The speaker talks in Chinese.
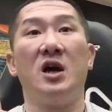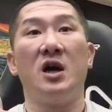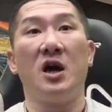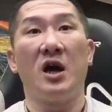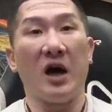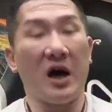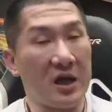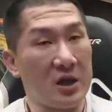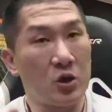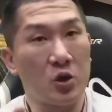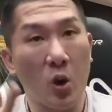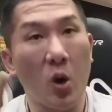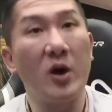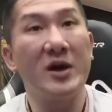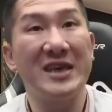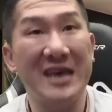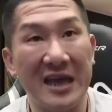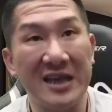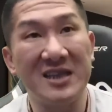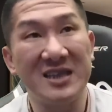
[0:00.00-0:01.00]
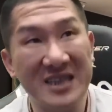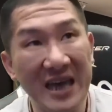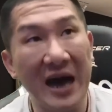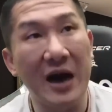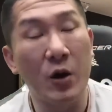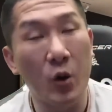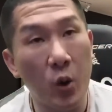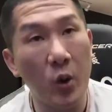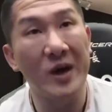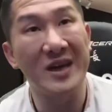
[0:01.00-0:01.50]
很多演
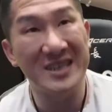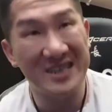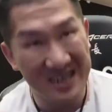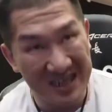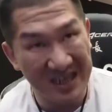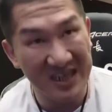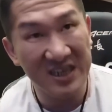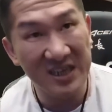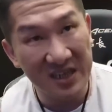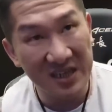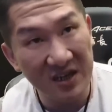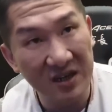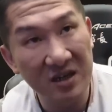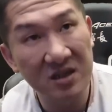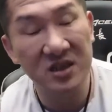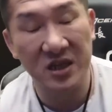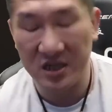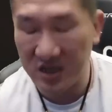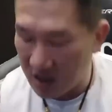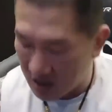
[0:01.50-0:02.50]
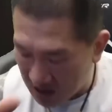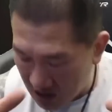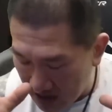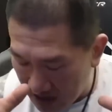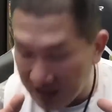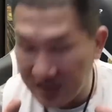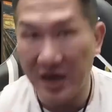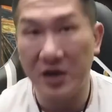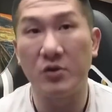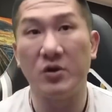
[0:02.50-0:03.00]
唱会级的，真的是
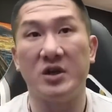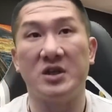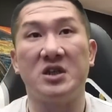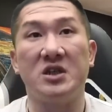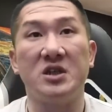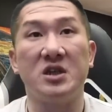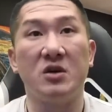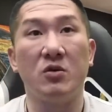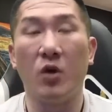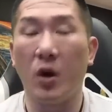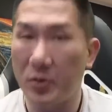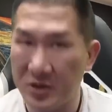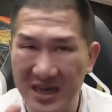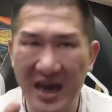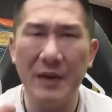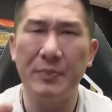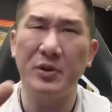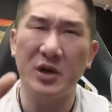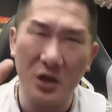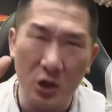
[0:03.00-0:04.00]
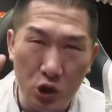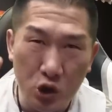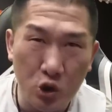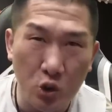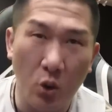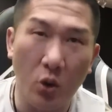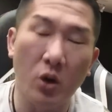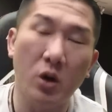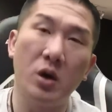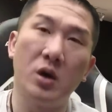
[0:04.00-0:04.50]
演唱会级的。我们现在不能
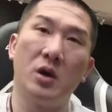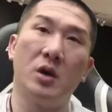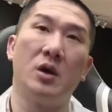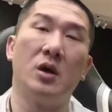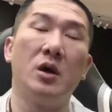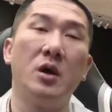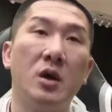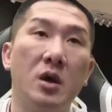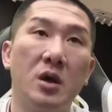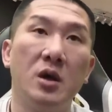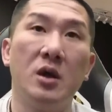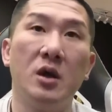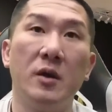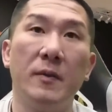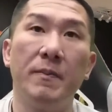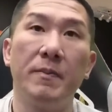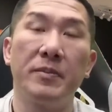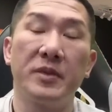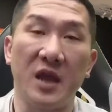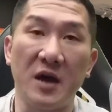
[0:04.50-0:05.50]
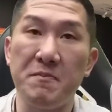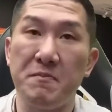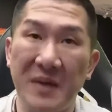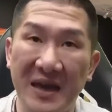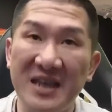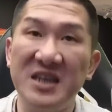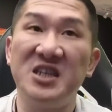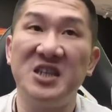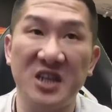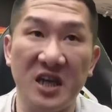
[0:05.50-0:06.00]
说。的
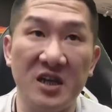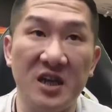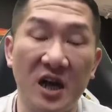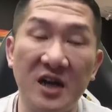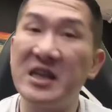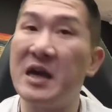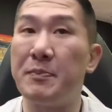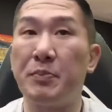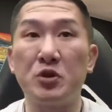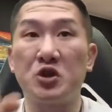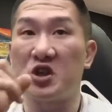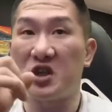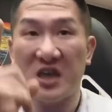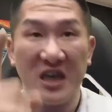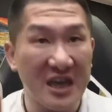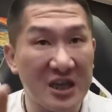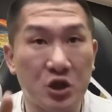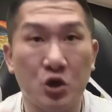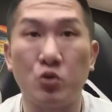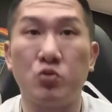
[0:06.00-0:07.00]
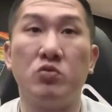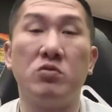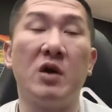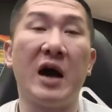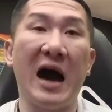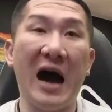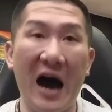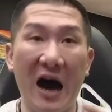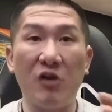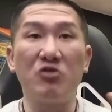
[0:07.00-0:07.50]
明星，而且不止一组，
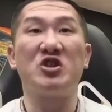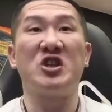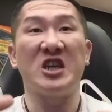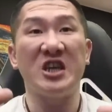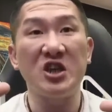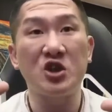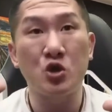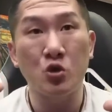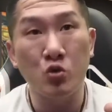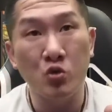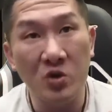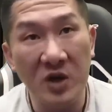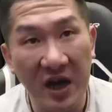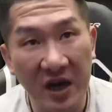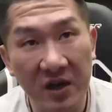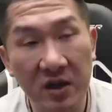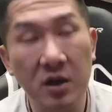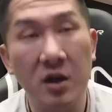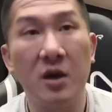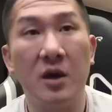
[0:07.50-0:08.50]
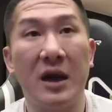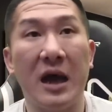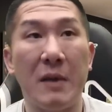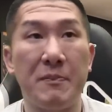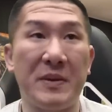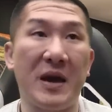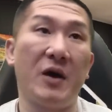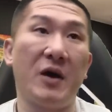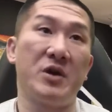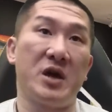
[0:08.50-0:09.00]
好几组人来
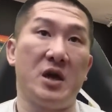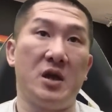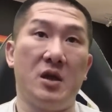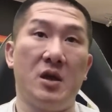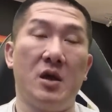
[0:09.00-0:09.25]
表演，